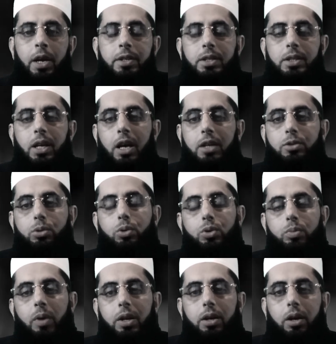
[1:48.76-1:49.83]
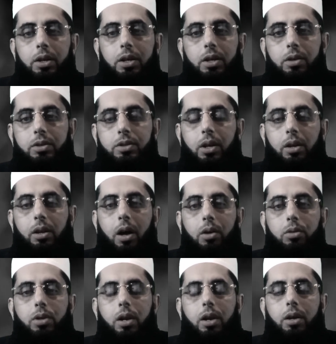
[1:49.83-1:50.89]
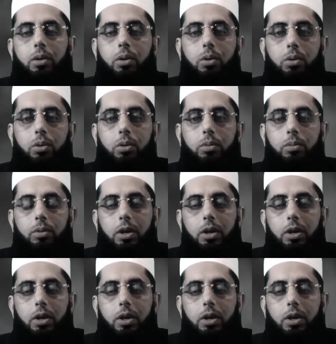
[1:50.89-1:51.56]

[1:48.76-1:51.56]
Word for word: इसी तरह हज़रत उस्मान गनी रज़ी अल्लाह तु को